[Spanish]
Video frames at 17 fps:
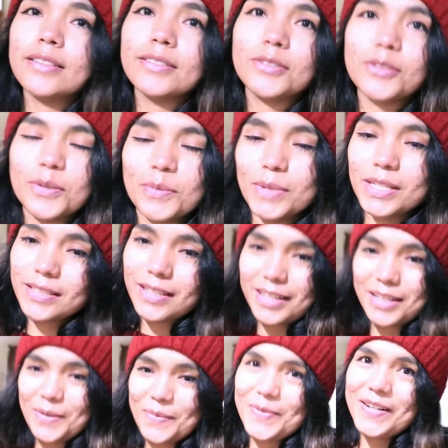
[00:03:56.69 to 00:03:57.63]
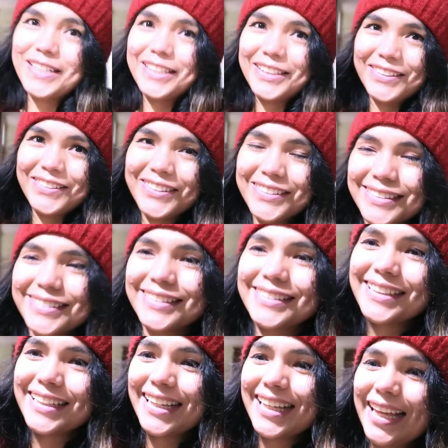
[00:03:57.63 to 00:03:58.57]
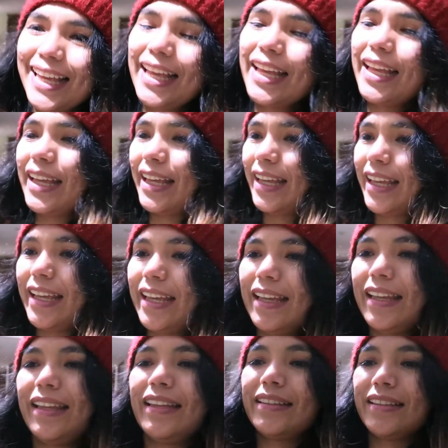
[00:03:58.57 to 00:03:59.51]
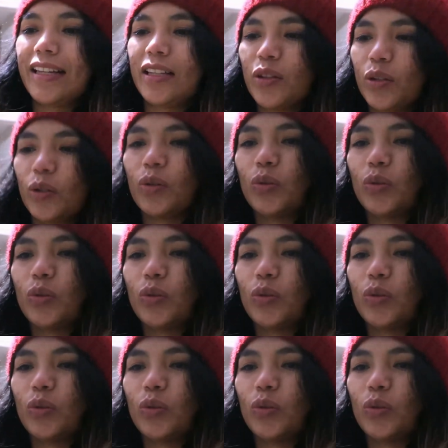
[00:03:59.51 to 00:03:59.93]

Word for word: son mis animalitos, eh, tanto